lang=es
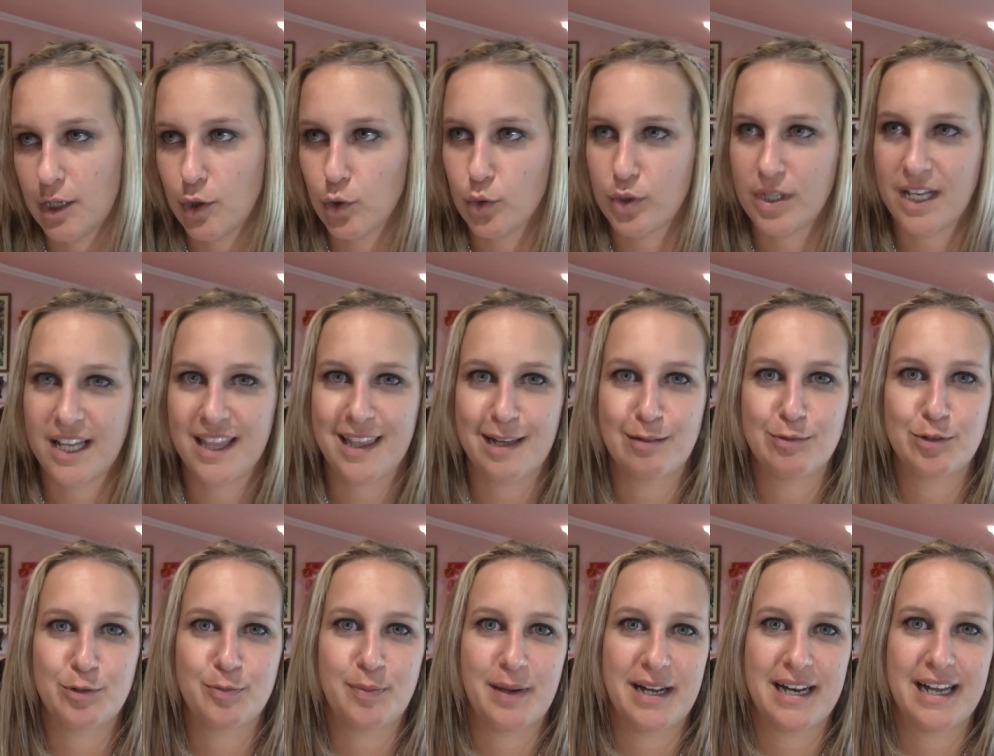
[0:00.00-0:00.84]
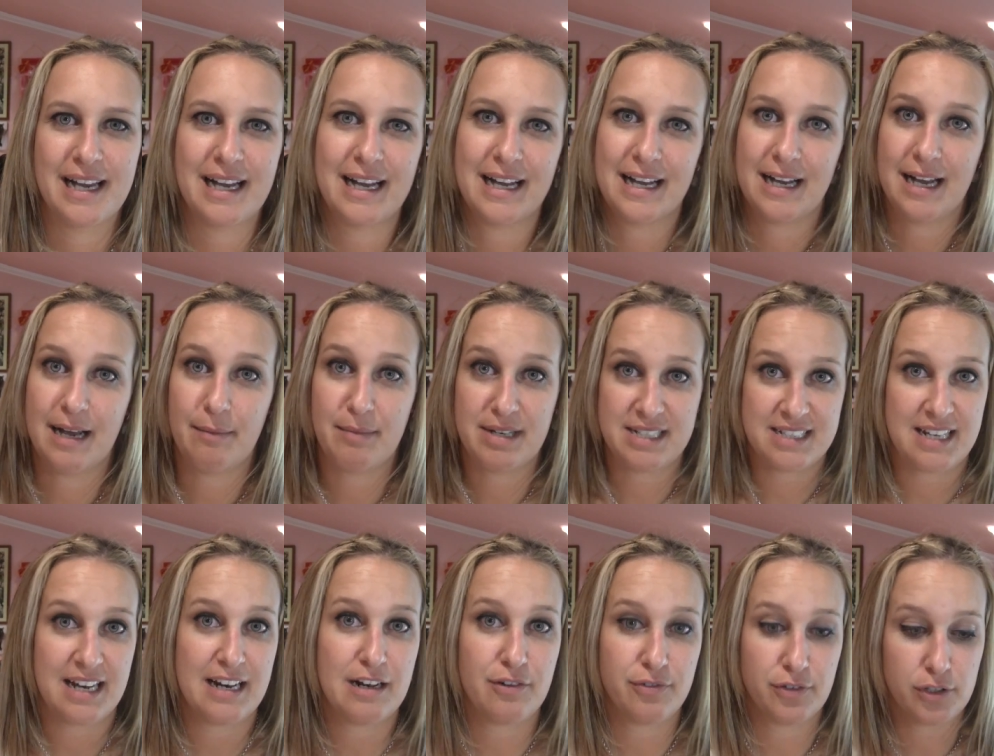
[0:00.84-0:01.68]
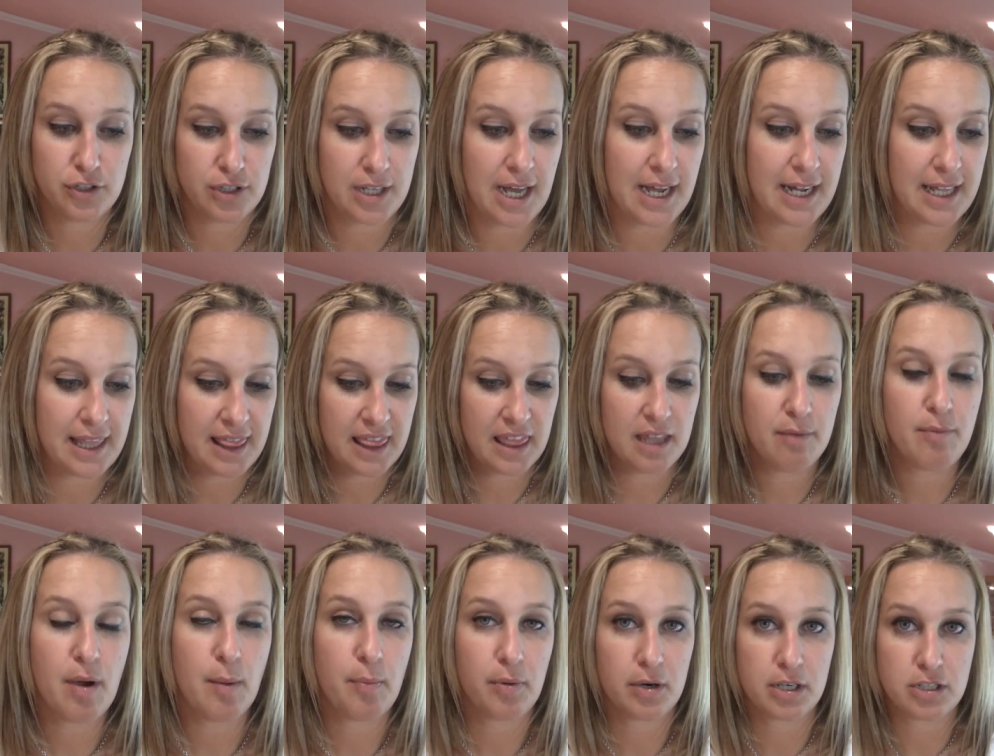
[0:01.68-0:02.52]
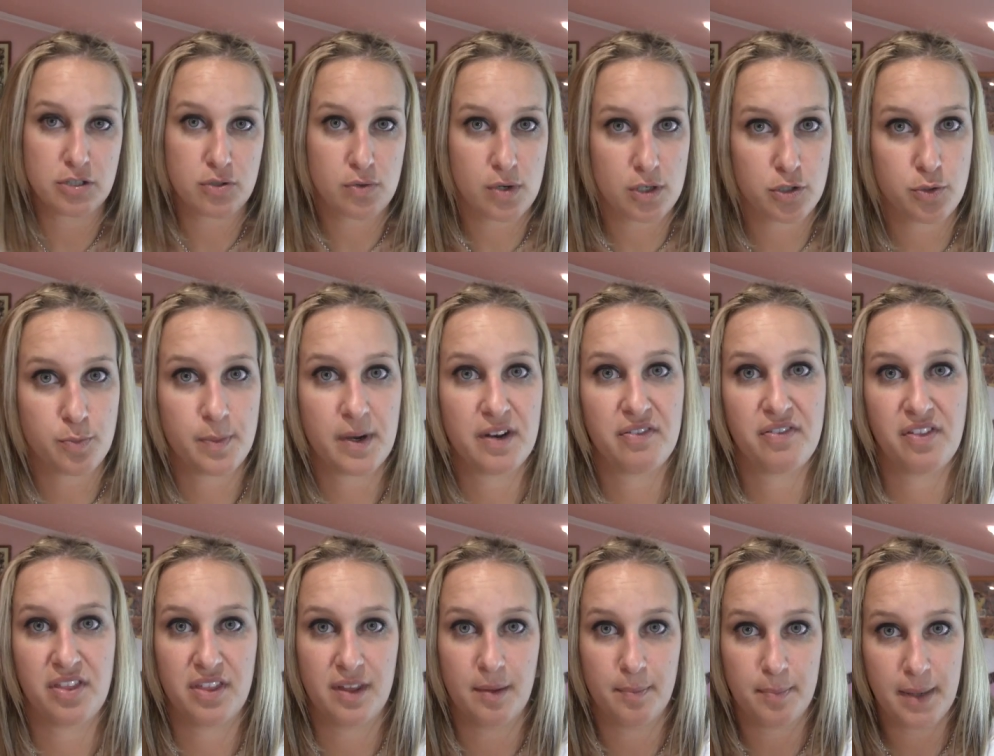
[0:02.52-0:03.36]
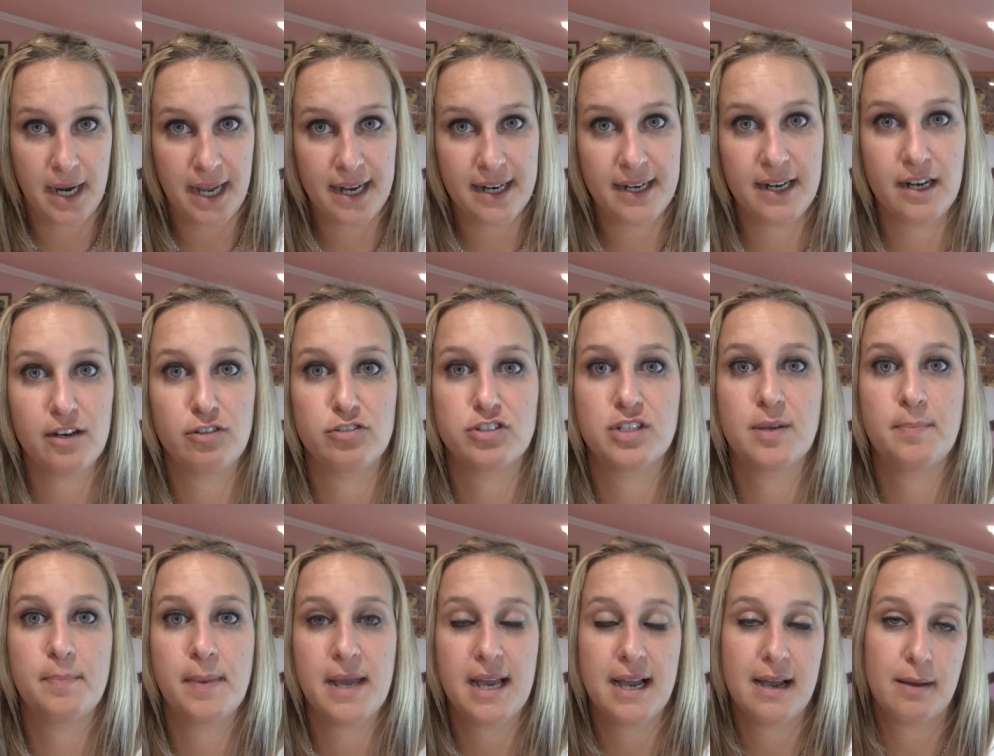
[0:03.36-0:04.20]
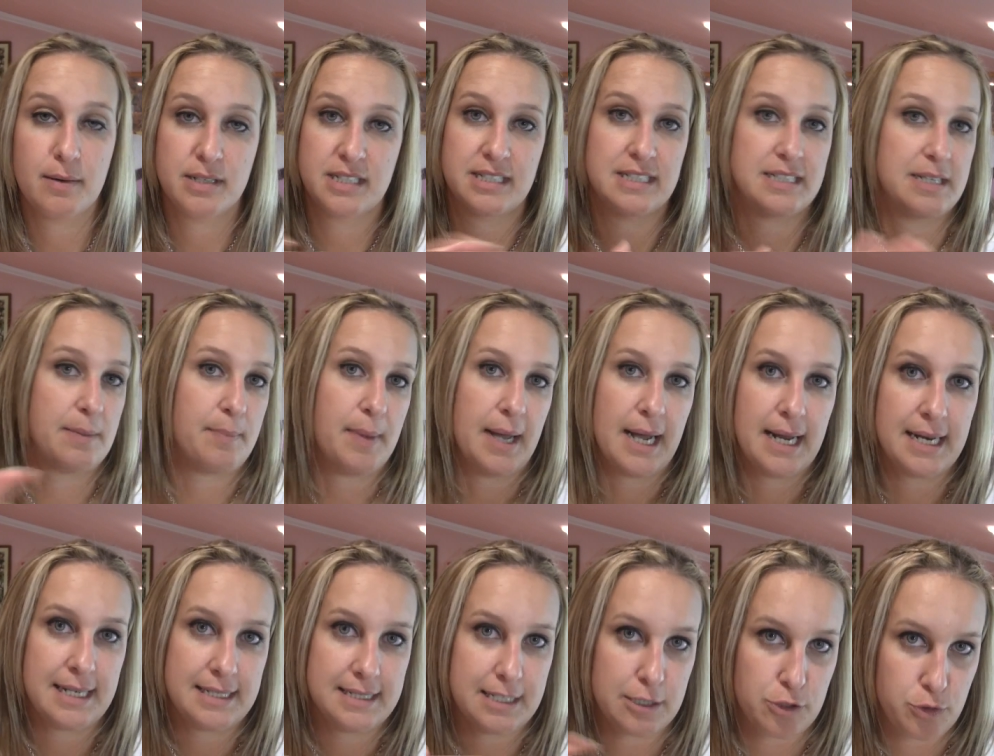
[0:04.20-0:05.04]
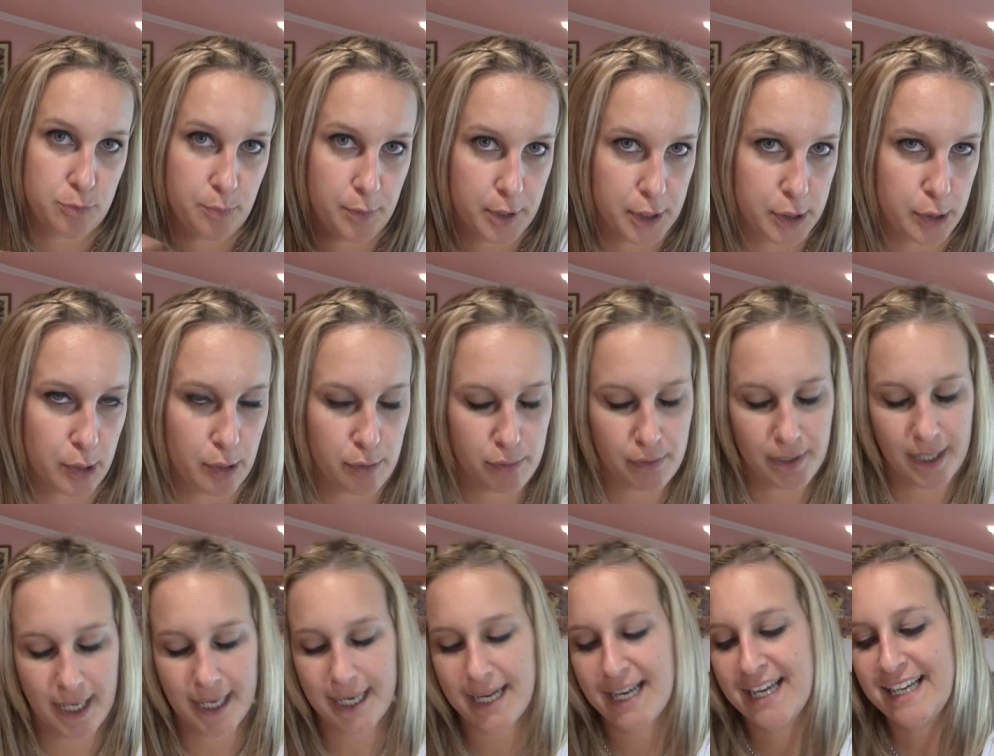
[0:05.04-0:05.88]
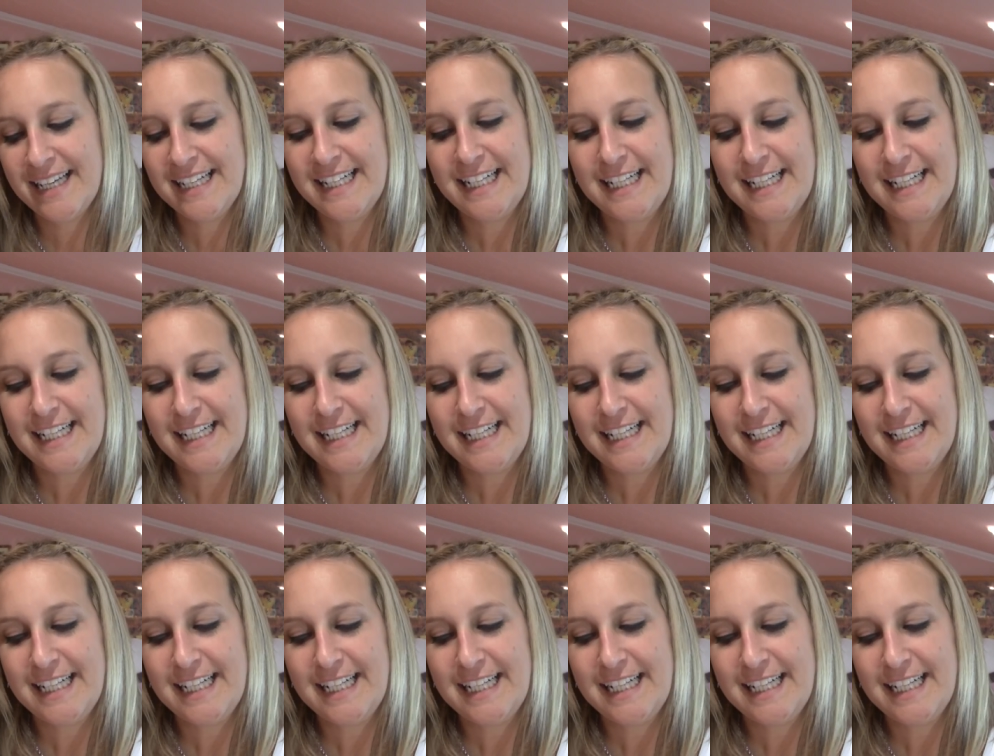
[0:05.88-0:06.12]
Lo utilizamos para amasar el fondant encima porque es una superficie plana, no se pega, si se pega le echas un poquito de azúcar.